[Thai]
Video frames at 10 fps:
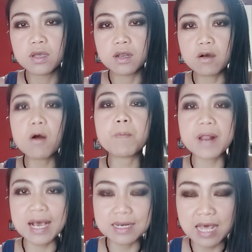แล้วก็ผ
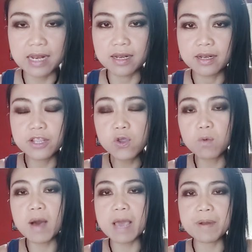ลักดัน นโย
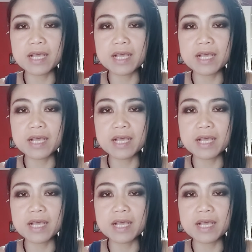บาย